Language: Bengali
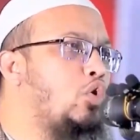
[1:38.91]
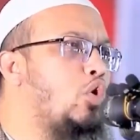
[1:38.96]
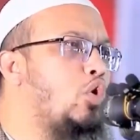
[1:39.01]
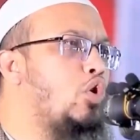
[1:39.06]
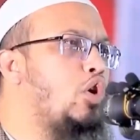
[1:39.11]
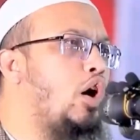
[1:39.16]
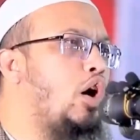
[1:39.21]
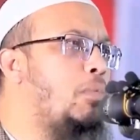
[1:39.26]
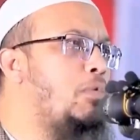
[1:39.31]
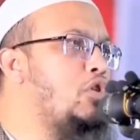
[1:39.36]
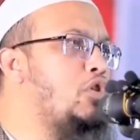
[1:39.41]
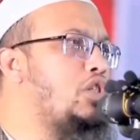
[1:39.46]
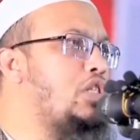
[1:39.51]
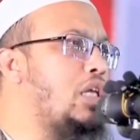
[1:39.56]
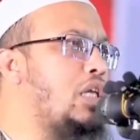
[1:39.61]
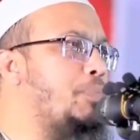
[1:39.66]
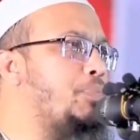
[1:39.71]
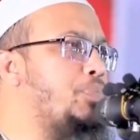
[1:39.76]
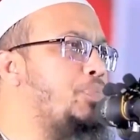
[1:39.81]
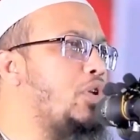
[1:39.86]
কোনো
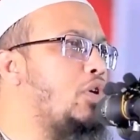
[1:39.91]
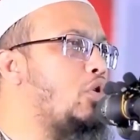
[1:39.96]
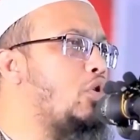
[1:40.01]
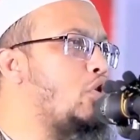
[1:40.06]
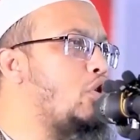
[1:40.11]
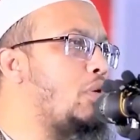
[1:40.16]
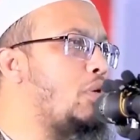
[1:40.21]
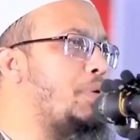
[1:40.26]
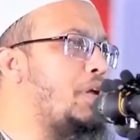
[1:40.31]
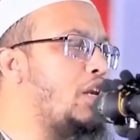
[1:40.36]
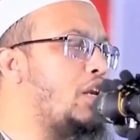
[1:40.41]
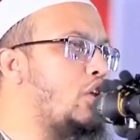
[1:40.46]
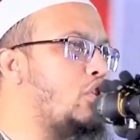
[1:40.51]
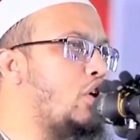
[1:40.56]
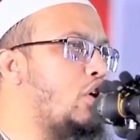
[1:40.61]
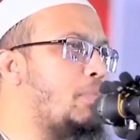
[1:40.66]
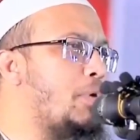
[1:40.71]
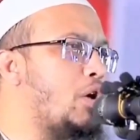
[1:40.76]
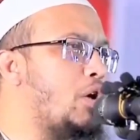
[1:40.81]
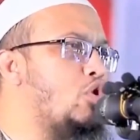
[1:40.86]
অমুসলিম কোনো ভিন্ন
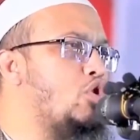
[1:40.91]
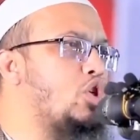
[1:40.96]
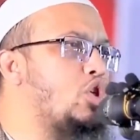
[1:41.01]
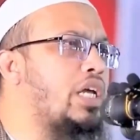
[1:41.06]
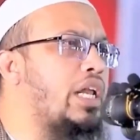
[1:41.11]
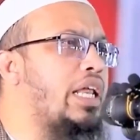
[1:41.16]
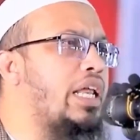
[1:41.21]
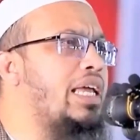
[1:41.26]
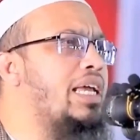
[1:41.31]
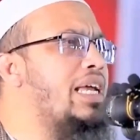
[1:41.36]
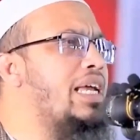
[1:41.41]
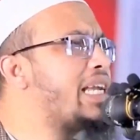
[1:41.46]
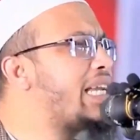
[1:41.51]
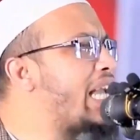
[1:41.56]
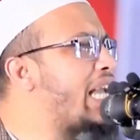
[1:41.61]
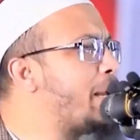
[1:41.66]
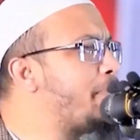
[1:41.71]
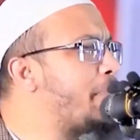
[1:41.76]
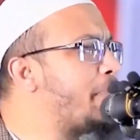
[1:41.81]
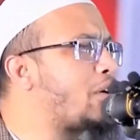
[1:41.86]
ধর্মের অনুসারী
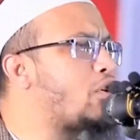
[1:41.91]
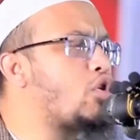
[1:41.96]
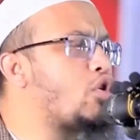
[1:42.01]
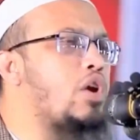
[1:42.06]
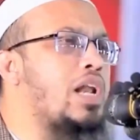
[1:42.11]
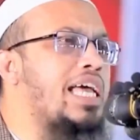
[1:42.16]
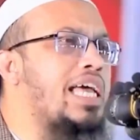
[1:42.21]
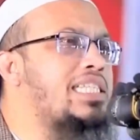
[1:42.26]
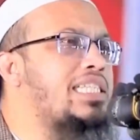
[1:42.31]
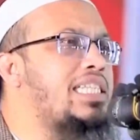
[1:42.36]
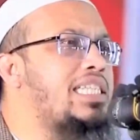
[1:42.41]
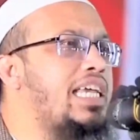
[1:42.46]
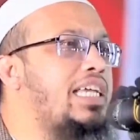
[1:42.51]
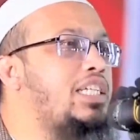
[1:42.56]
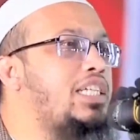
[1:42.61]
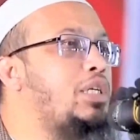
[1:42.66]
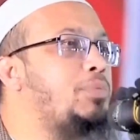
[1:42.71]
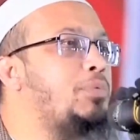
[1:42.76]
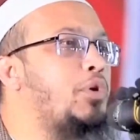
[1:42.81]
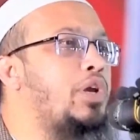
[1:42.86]
কিংবা কোনো নাস্তিক
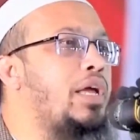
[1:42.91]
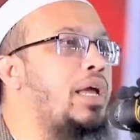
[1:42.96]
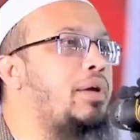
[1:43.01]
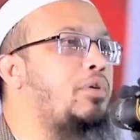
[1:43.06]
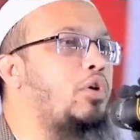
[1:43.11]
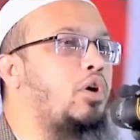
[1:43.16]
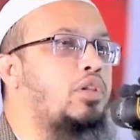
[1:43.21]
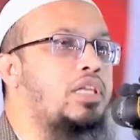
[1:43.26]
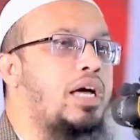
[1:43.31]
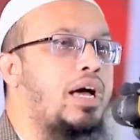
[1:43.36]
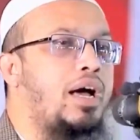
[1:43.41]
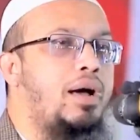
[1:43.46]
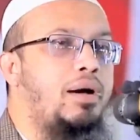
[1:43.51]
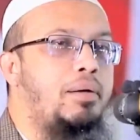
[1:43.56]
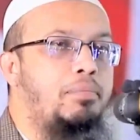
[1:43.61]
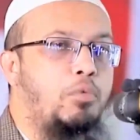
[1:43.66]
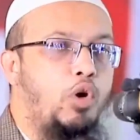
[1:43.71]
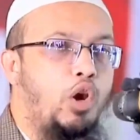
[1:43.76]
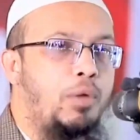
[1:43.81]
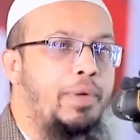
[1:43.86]
জীবনে এই কথা
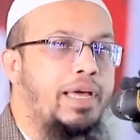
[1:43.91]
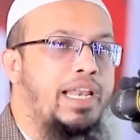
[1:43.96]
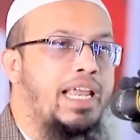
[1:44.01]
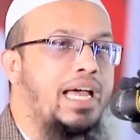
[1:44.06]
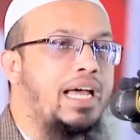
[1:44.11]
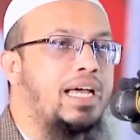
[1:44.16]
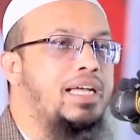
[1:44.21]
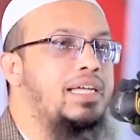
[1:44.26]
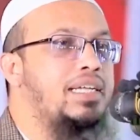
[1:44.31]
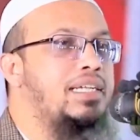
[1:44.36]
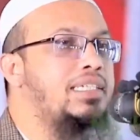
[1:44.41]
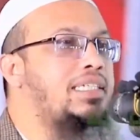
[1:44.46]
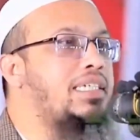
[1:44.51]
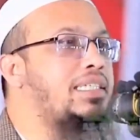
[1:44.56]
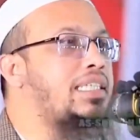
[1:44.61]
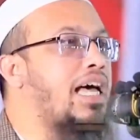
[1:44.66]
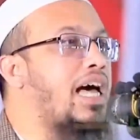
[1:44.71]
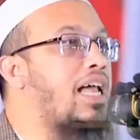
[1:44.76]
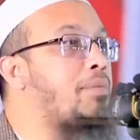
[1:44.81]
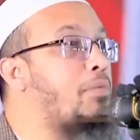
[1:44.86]
বলবে না যে
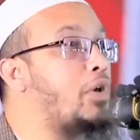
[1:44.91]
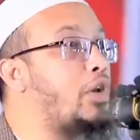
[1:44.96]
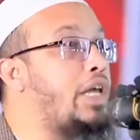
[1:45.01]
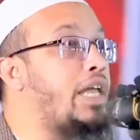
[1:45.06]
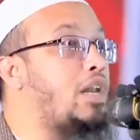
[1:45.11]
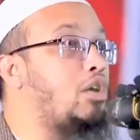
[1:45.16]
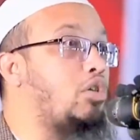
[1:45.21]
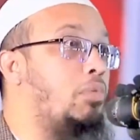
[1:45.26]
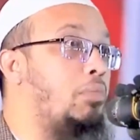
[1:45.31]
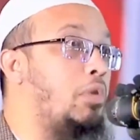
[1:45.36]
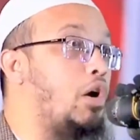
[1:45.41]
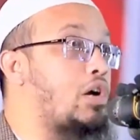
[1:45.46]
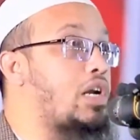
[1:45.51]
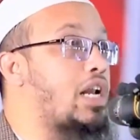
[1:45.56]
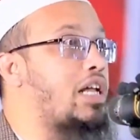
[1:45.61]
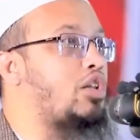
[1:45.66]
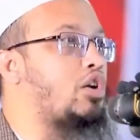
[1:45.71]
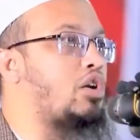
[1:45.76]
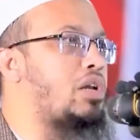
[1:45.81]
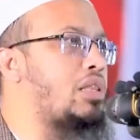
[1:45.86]
তার মনে এরকম
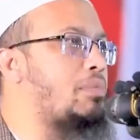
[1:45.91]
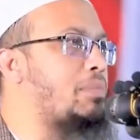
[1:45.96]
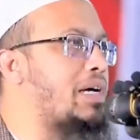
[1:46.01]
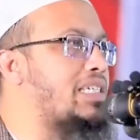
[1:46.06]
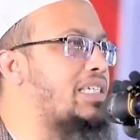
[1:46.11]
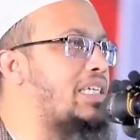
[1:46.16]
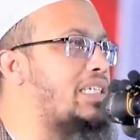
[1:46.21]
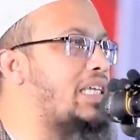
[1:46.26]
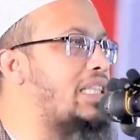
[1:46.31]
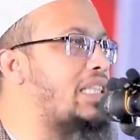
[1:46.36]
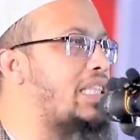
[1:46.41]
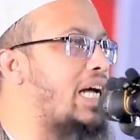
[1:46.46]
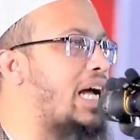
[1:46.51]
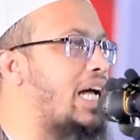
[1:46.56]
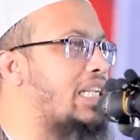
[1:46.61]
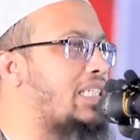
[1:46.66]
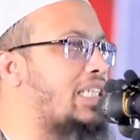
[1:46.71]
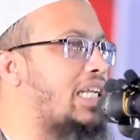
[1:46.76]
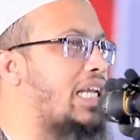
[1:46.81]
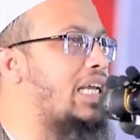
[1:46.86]
হঠাৎ হঠাৎ বাজে চিন্তা
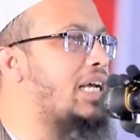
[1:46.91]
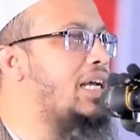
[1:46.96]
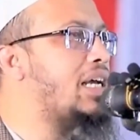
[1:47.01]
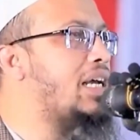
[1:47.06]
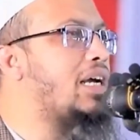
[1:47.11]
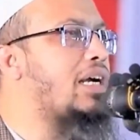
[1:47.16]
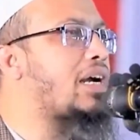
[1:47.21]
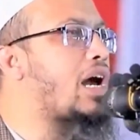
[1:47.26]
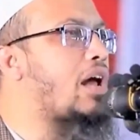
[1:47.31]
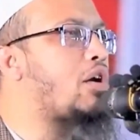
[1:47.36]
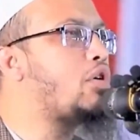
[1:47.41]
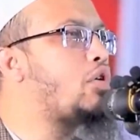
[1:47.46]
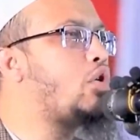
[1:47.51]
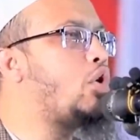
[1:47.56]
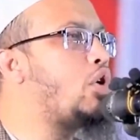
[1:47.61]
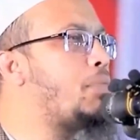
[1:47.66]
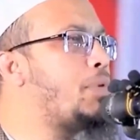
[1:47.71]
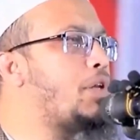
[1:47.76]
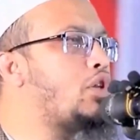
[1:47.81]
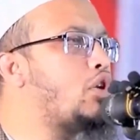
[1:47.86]
আসে কারণ
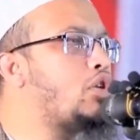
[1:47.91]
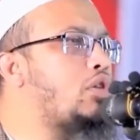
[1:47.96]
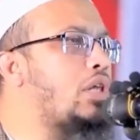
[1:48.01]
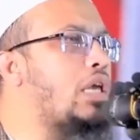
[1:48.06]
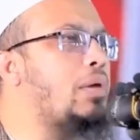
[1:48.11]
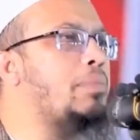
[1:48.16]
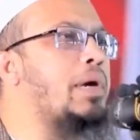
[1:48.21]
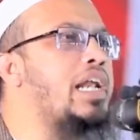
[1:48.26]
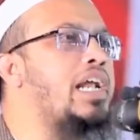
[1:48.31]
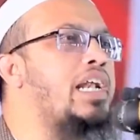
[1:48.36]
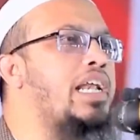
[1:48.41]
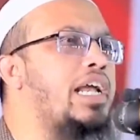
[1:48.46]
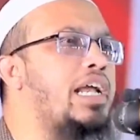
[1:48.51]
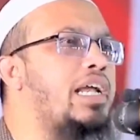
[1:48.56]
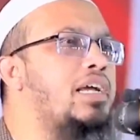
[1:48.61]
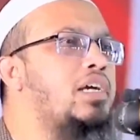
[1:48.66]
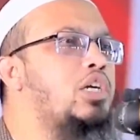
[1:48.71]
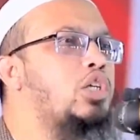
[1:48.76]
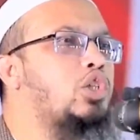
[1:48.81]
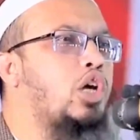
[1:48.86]
ওর ভিতরে তো ইমানই নাই
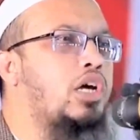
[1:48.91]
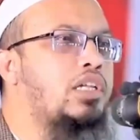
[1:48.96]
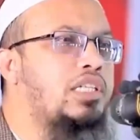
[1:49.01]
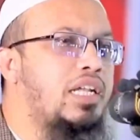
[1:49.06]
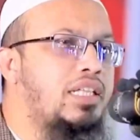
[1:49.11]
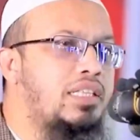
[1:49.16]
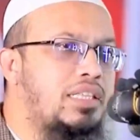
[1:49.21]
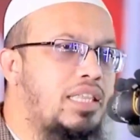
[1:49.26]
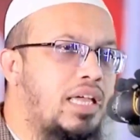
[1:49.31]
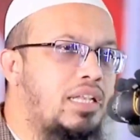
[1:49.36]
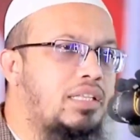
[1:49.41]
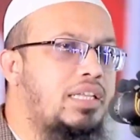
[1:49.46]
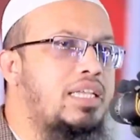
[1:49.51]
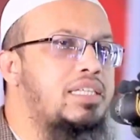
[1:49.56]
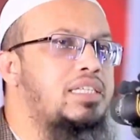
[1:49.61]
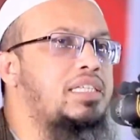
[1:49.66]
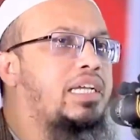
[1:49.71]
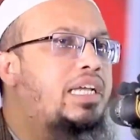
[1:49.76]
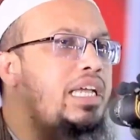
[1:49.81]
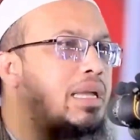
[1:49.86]
শয়তান তার
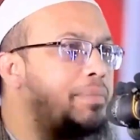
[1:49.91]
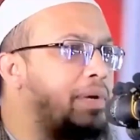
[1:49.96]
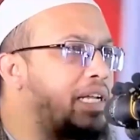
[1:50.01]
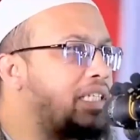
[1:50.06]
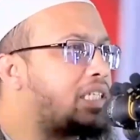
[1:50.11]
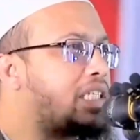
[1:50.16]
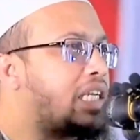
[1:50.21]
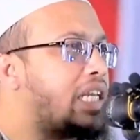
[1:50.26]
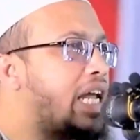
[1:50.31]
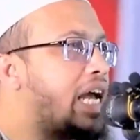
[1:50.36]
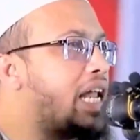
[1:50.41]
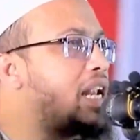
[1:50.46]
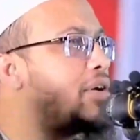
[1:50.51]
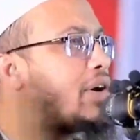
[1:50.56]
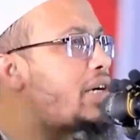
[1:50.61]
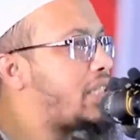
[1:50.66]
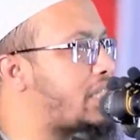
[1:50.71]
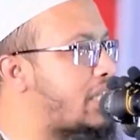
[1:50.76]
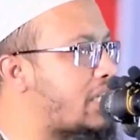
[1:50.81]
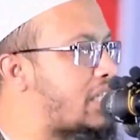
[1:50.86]
থেকে ইমান ছিনায়
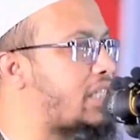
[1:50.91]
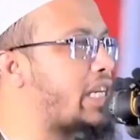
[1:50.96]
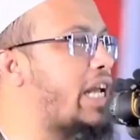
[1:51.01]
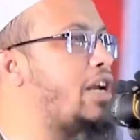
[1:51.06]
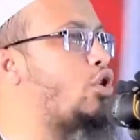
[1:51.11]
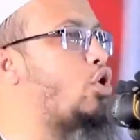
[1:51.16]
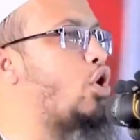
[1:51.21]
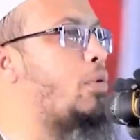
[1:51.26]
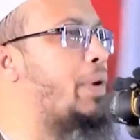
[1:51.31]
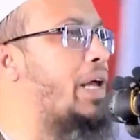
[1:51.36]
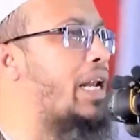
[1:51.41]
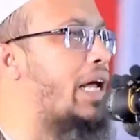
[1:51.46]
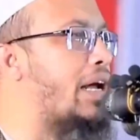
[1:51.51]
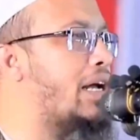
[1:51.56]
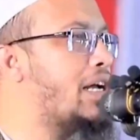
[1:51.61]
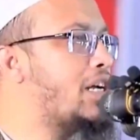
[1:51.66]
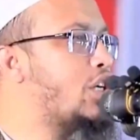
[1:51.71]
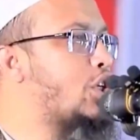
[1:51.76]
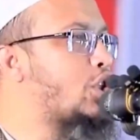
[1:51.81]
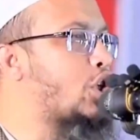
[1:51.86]
নেওয়ার চেষ্টাই করবে না
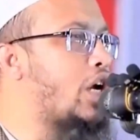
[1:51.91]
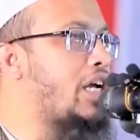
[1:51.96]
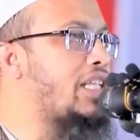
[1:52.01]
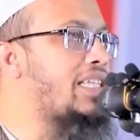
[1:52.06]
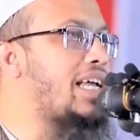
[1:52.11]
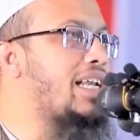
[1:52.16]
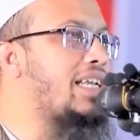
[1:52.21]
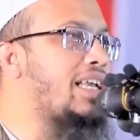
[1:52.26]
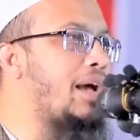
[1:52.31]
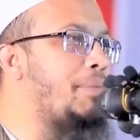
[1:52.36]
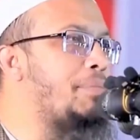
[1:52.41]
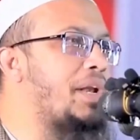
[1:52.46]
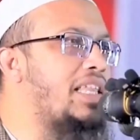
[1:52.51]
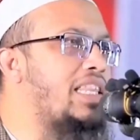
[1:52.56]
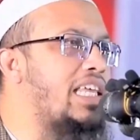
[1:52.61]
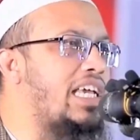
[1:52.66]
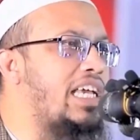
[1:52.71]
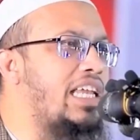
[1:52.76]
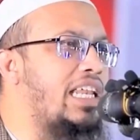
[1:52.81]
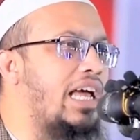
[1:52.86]
শয়তানকে আমরা
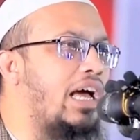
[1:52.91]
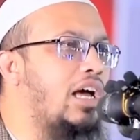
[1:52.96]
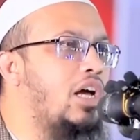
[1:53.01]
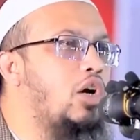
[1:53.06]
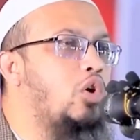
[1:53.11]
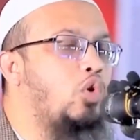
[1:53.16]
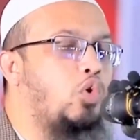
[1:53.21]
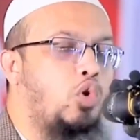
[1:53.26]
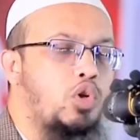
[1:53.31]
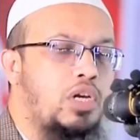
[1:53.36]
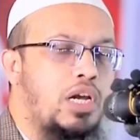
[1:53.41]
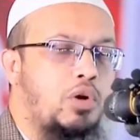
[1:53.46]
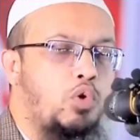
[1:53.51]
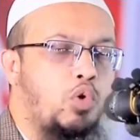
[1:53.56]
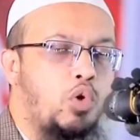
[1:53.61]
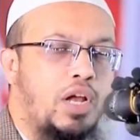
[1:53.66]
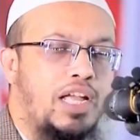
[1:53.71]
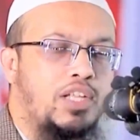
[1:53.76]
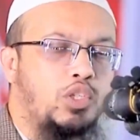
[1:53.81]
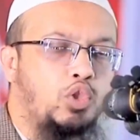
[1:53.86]
দেখি না গোটা
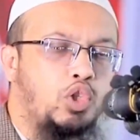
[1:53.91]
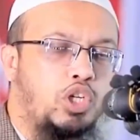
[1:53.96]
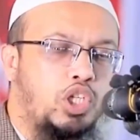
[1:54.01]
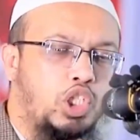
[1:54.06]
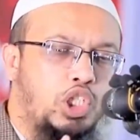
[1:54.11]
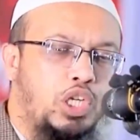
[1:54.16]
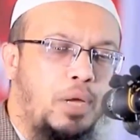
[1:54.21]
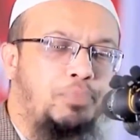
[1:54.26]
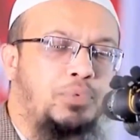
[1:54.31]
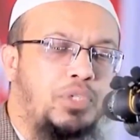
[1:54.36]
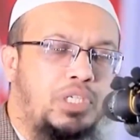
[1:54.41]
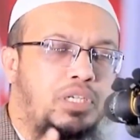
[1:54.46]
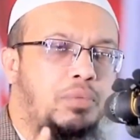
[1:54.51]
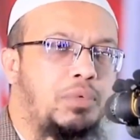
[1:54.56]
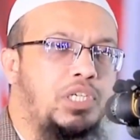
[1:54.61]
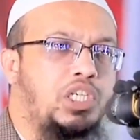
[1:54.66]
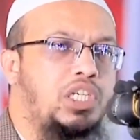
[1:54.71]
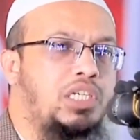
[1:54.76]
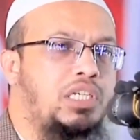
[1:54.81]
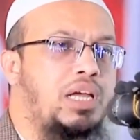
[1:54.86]
কোরআন জুড়ে সবচেয়ে
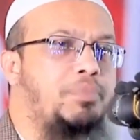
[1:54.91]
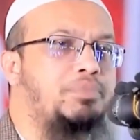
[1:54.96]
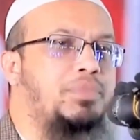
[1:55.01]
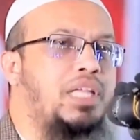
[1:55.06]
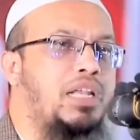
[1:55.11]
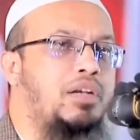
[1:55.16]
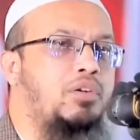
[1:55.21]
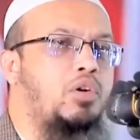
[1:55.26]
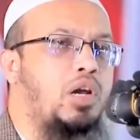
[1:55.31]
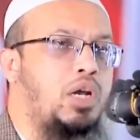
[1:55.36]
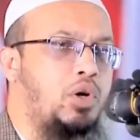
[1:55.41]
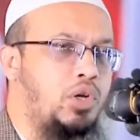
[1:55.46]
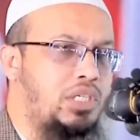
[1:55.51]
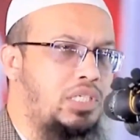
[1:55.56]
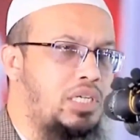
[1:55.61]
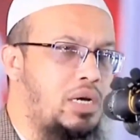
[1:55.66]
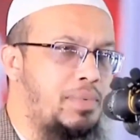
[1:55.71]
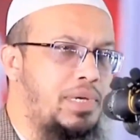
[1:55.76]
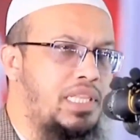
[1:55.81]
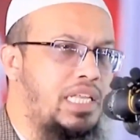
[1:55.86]
বেশি সাবধান করা
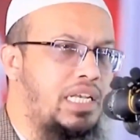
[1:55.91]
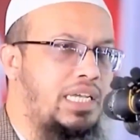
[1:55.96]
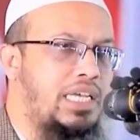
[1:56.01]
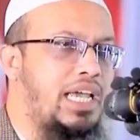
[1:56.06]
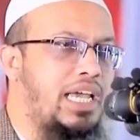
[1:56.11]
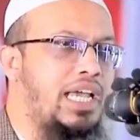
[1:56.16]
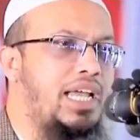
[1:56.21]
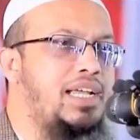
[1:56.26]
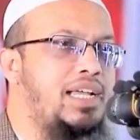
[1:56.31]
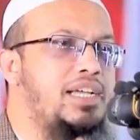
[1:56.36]
হয়েছে আমাদেরকে